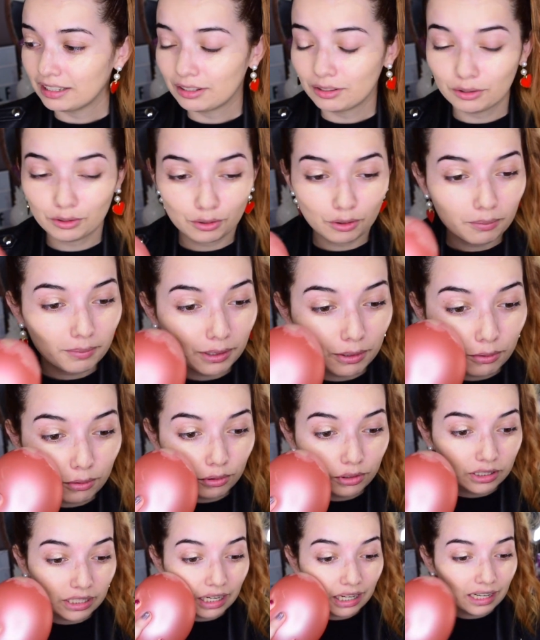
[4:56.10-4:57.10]
No me
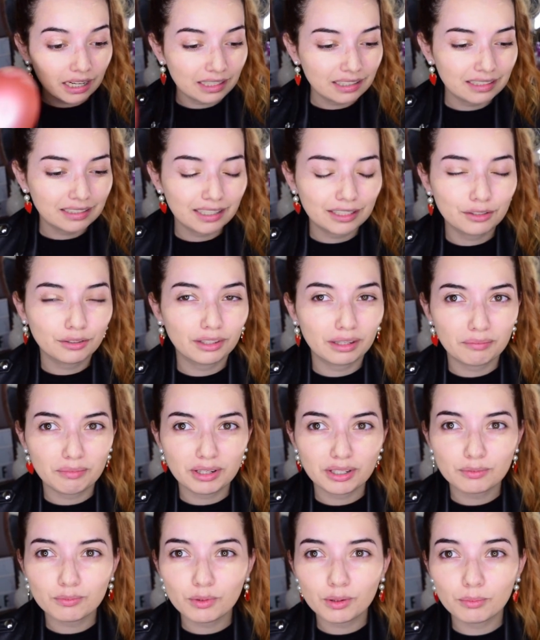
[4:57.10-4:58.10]
gusta, la sensación
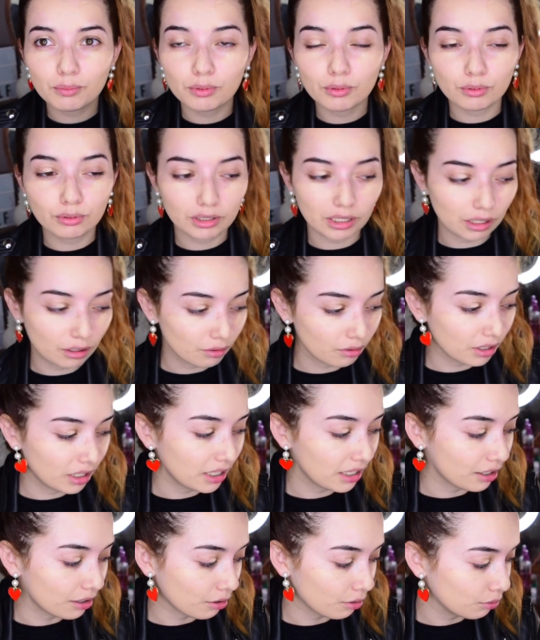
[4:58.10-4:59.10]
también es muy brusca con
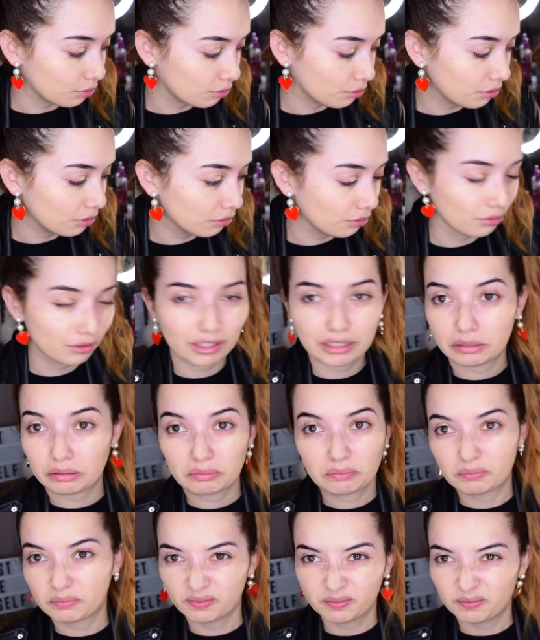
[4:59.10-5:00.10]
el rostro,
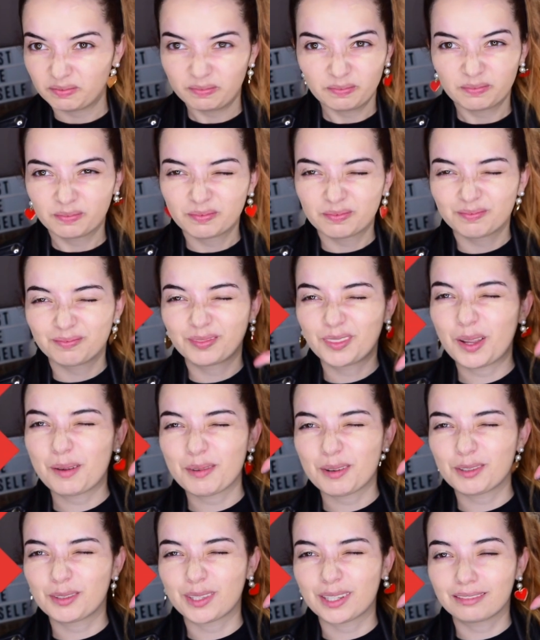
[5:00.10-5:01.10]
entonces no
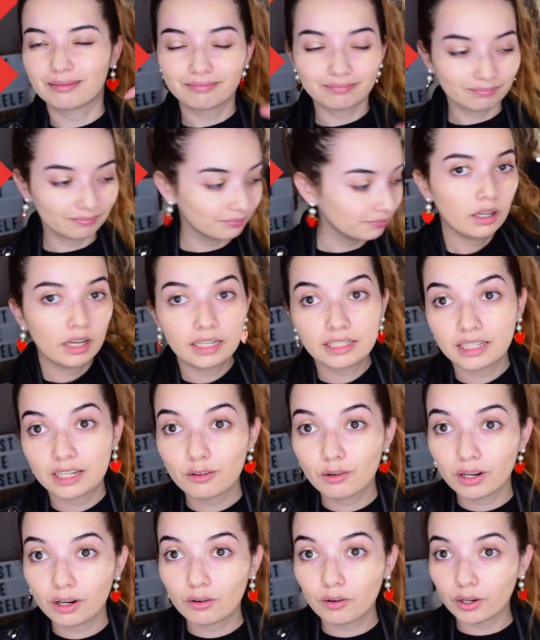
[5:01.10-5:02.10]
me gusta. Mm. Así que
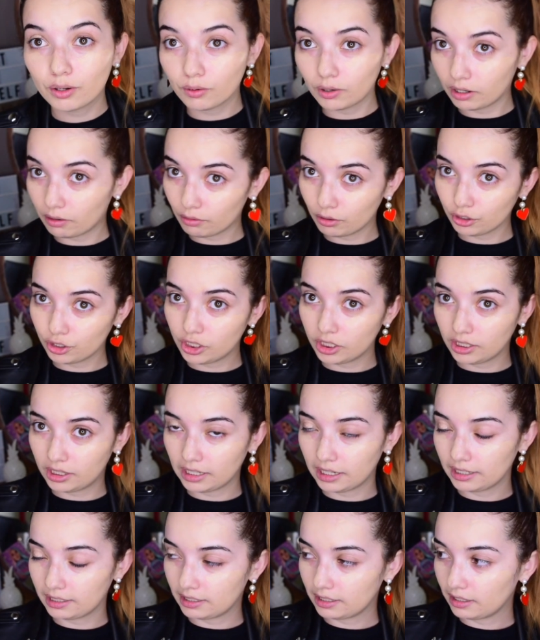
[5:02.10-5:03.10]
voy a coger una
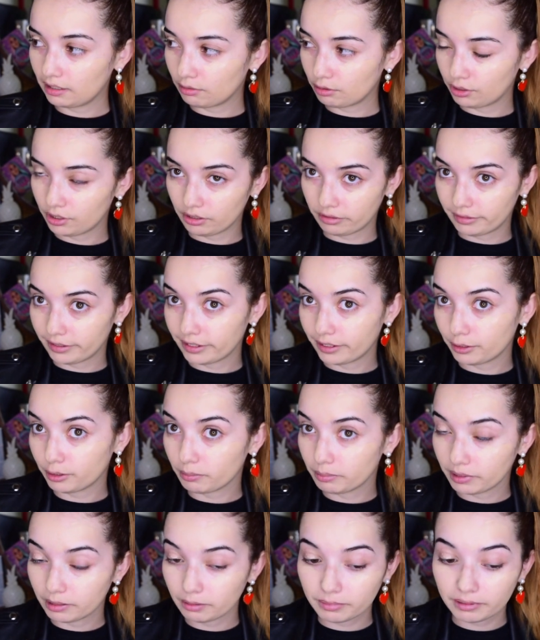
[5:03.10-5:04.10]
brochita, esta es la brocha con la que yo
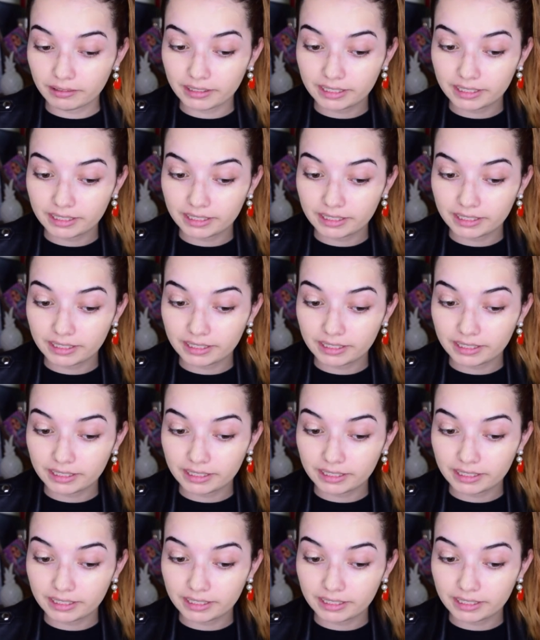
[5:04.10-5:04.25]
aplico mi